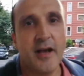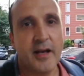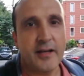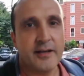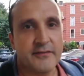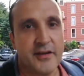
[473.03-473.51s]

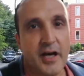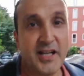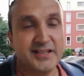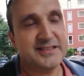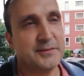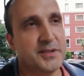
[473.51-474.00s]
E, ve
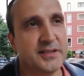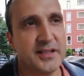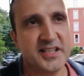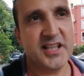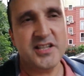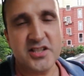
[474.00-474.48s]
aynı zamanda
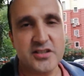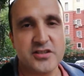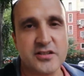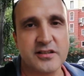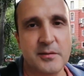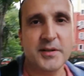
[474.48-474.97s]
geniş
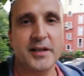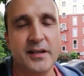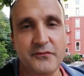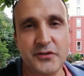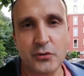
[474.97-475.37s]
açı kameraya